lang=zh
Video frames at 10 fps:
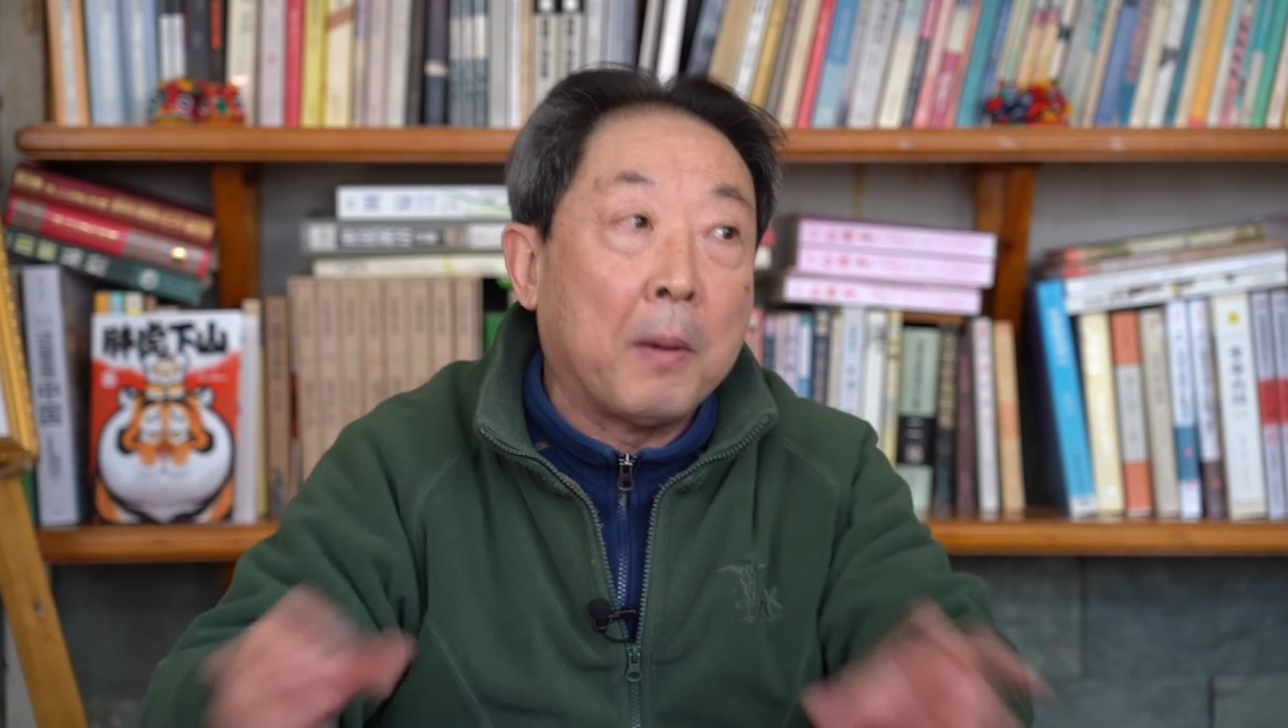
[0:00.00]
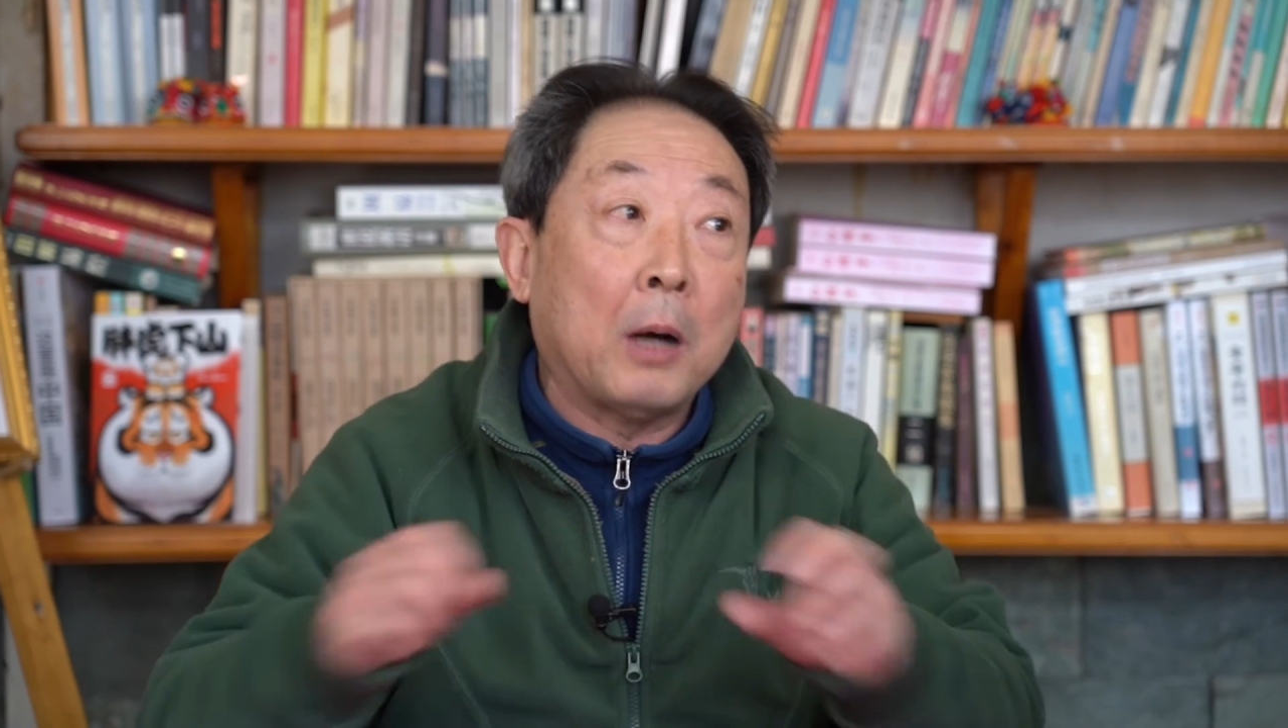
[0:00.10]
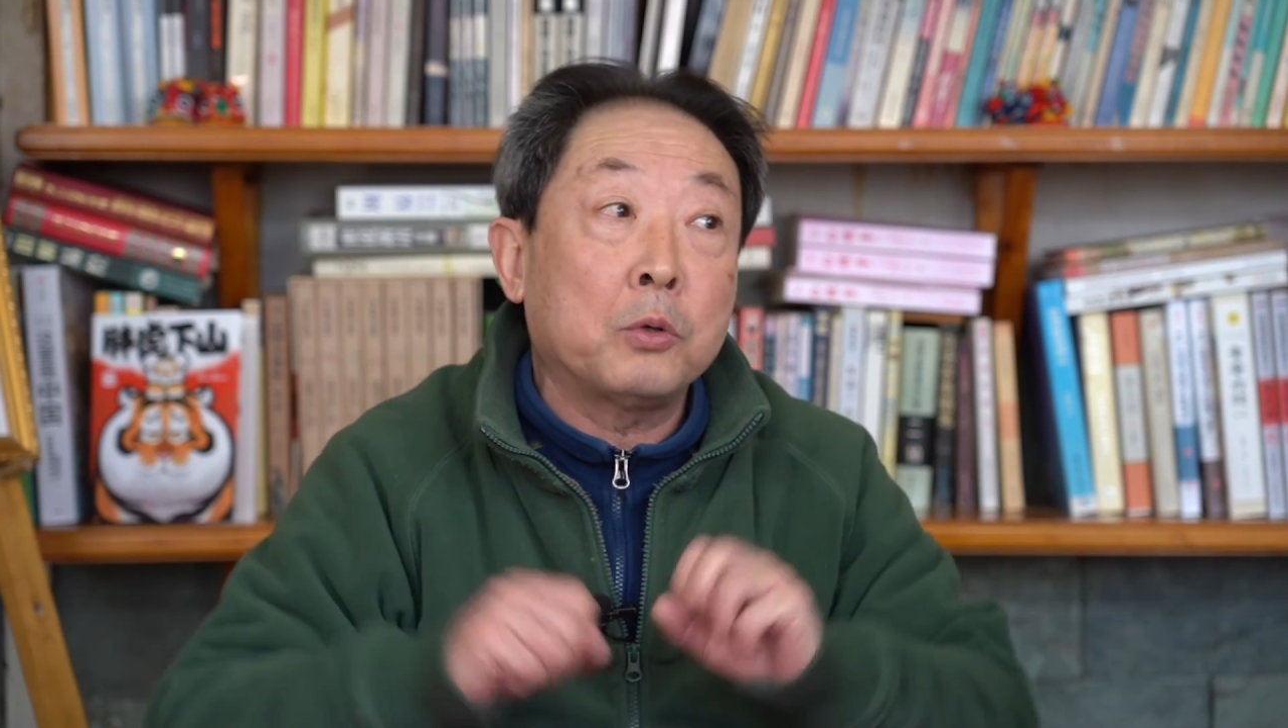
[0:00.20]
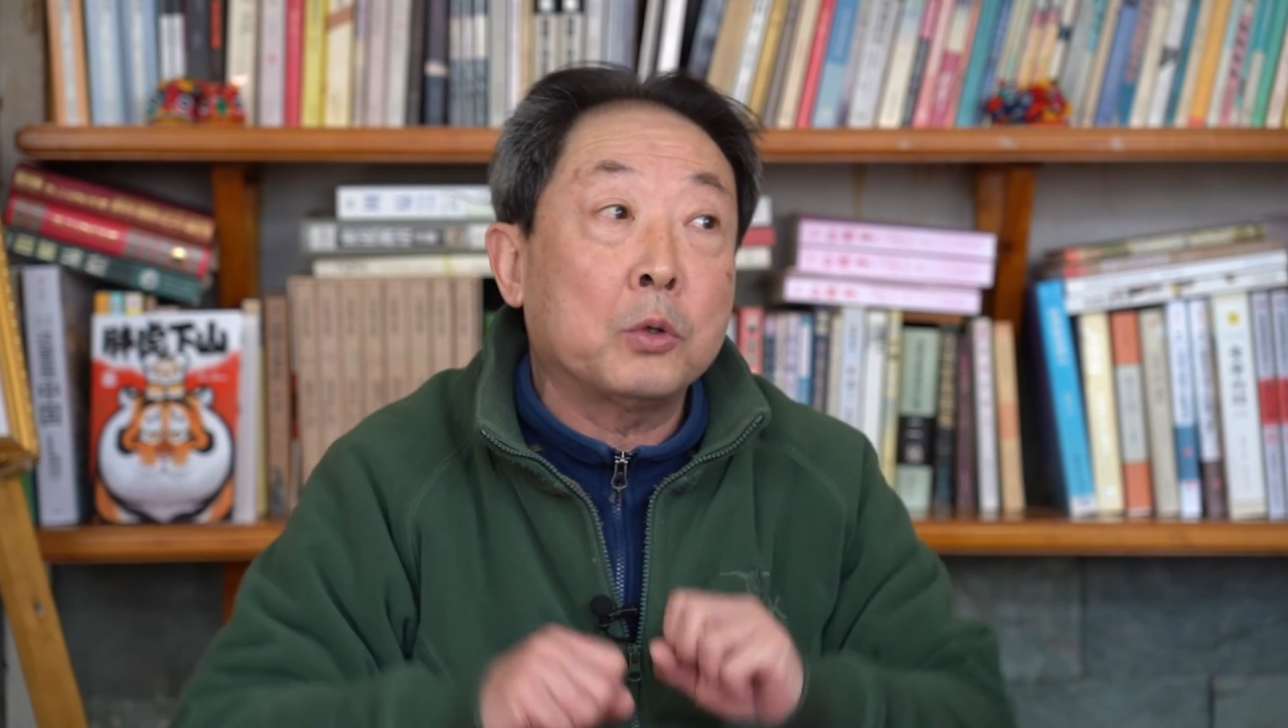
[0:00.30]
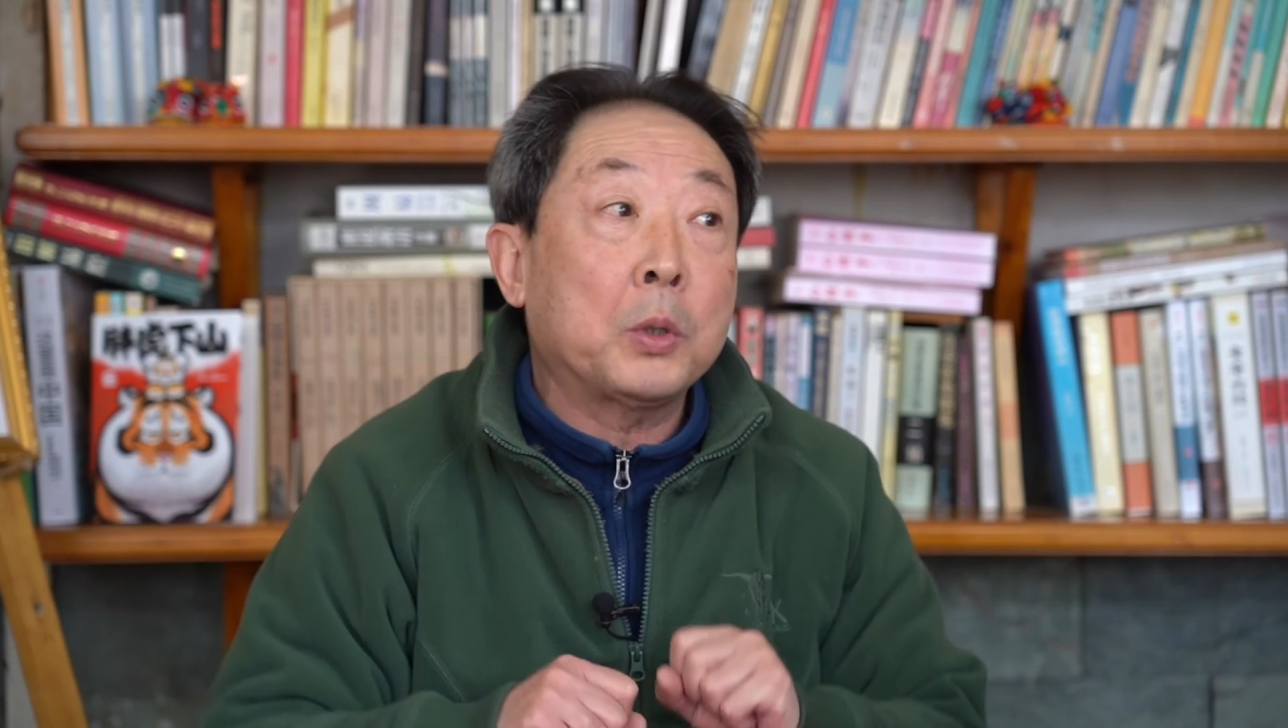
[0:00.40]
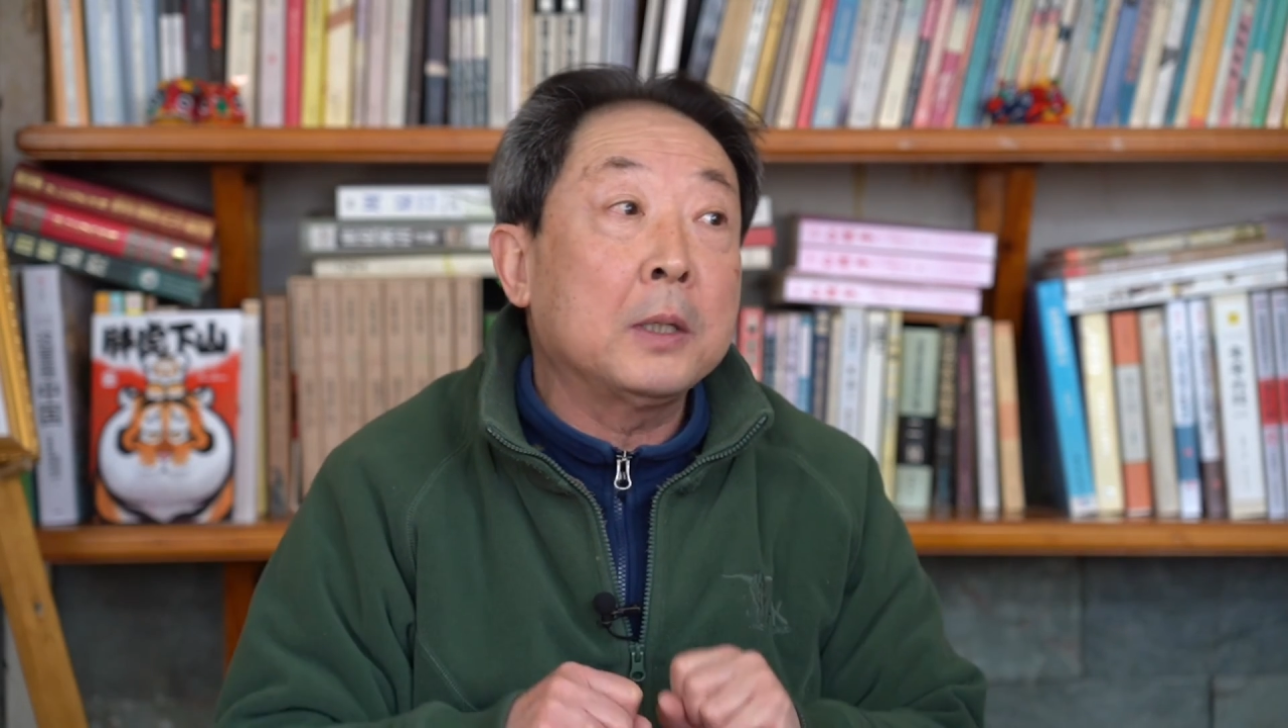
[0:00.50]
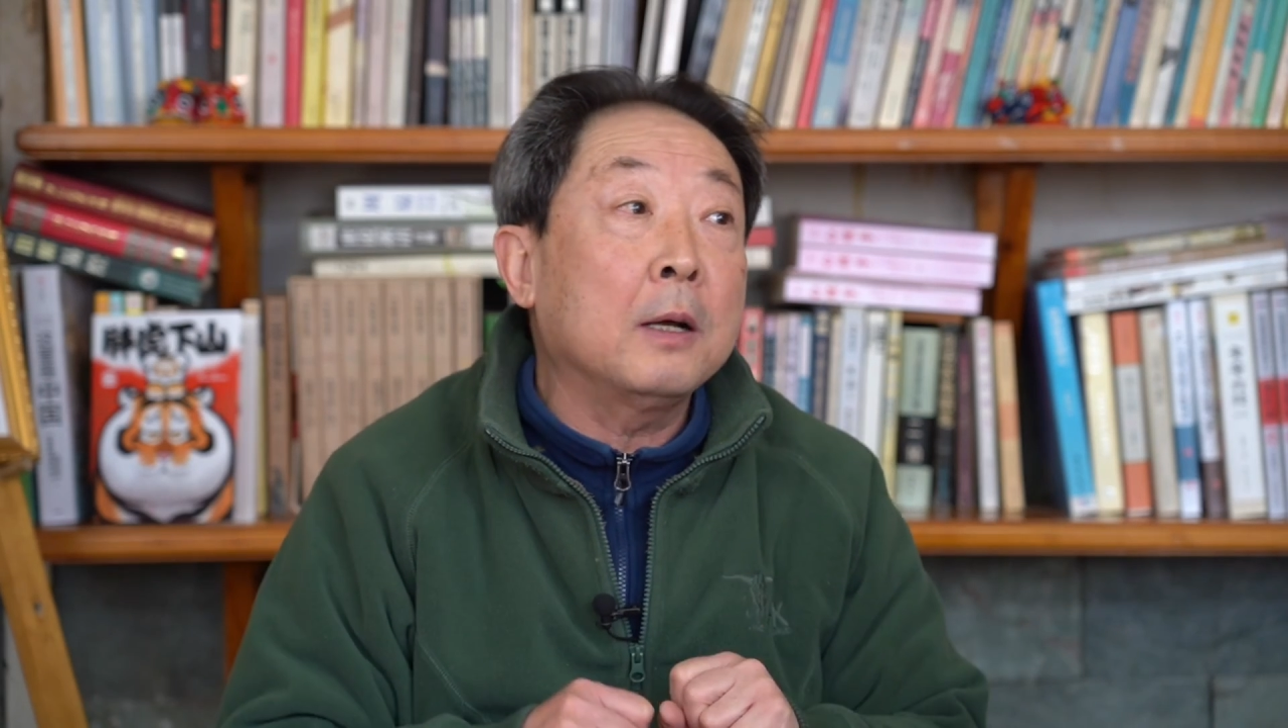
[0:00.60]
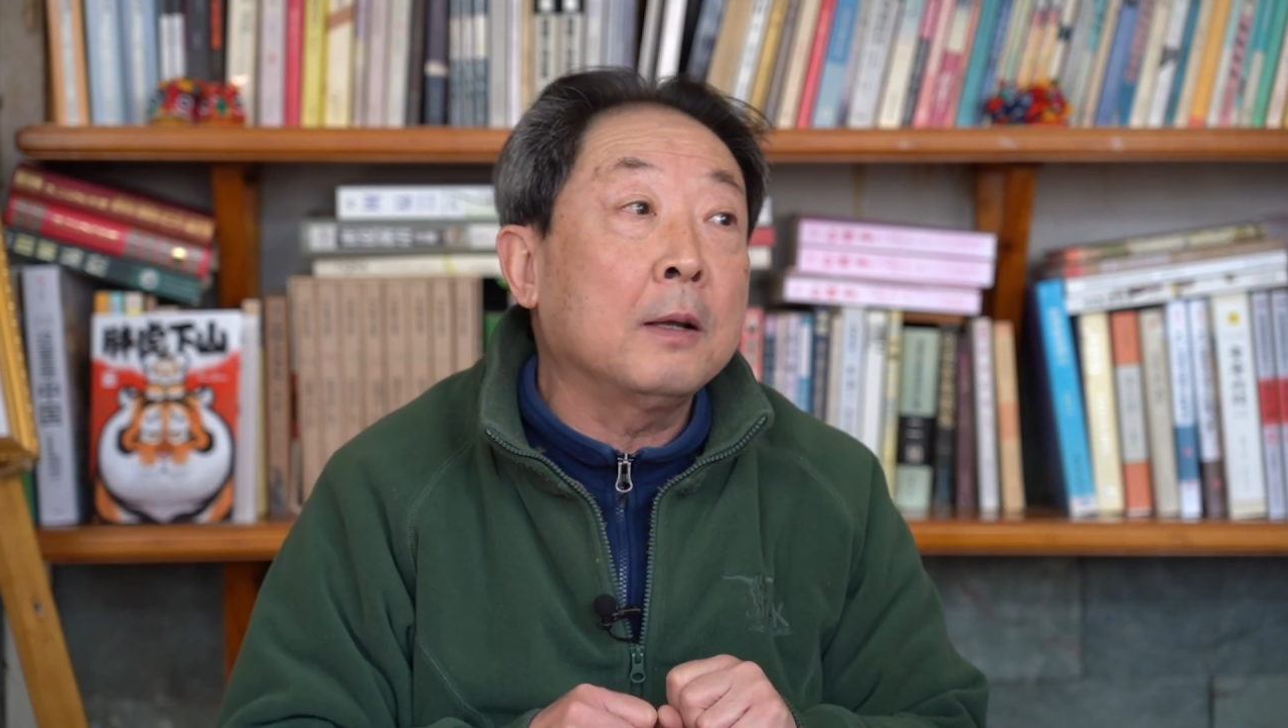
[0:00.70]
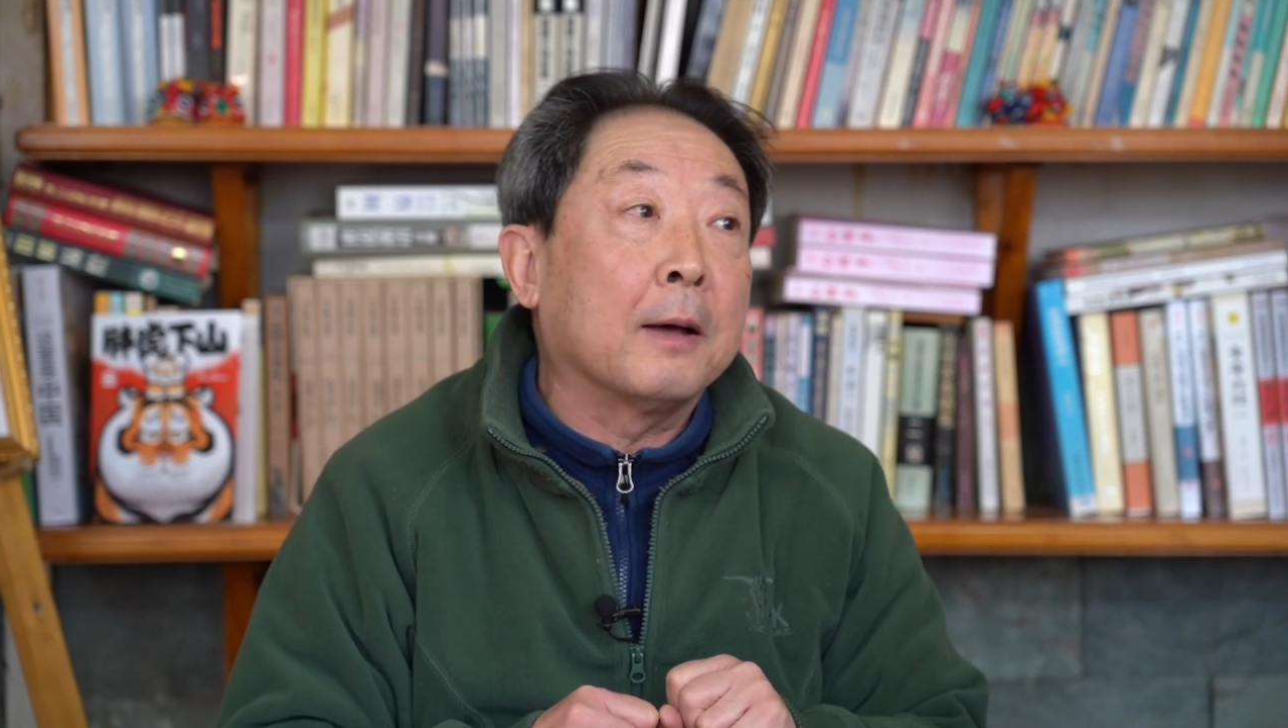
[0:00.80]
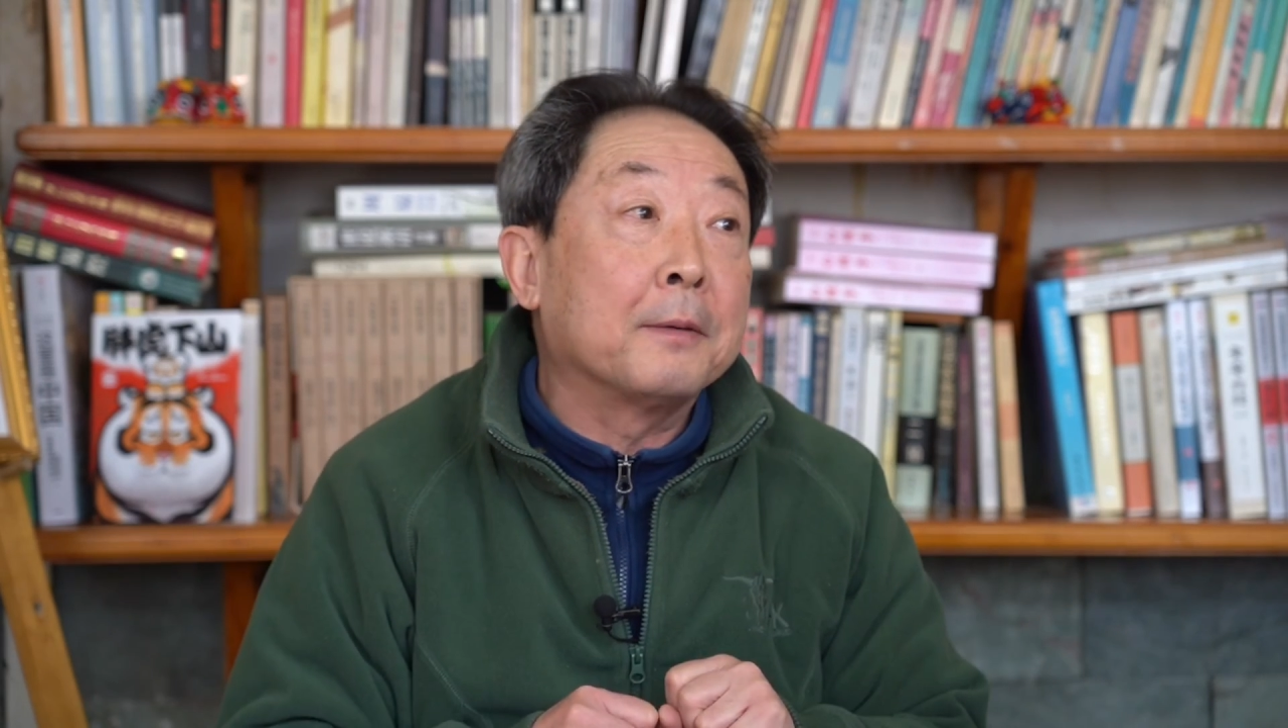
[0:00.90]
忙于春
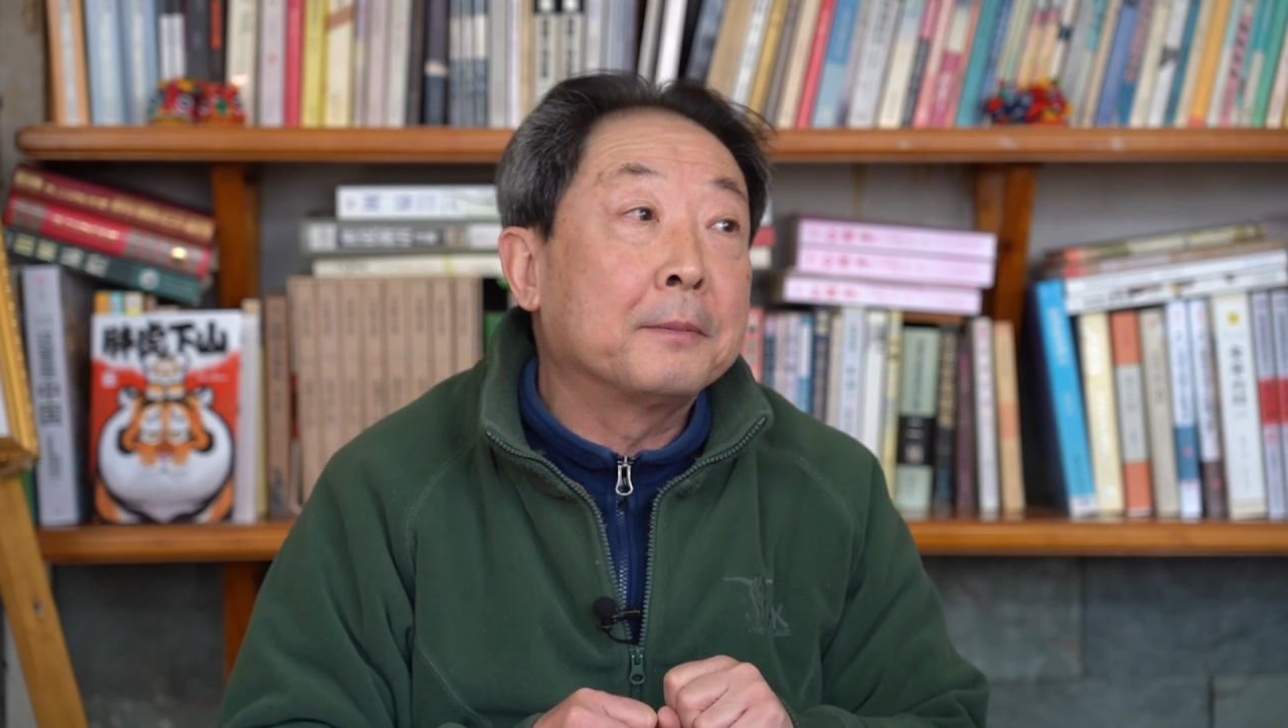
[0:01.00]
耕了。